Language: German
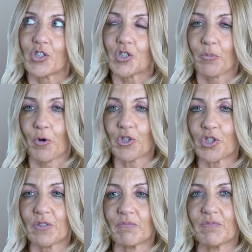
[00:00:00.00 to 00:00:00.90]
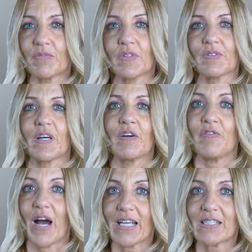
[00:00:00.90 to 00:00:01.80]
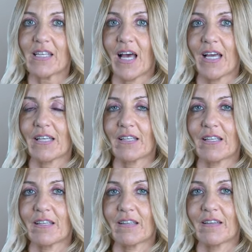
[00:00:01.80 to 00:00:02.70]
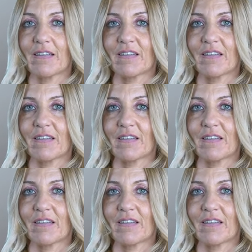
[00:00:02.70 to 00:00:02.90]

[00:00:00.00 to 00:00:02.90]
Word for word: Sprüchen, Weisheiten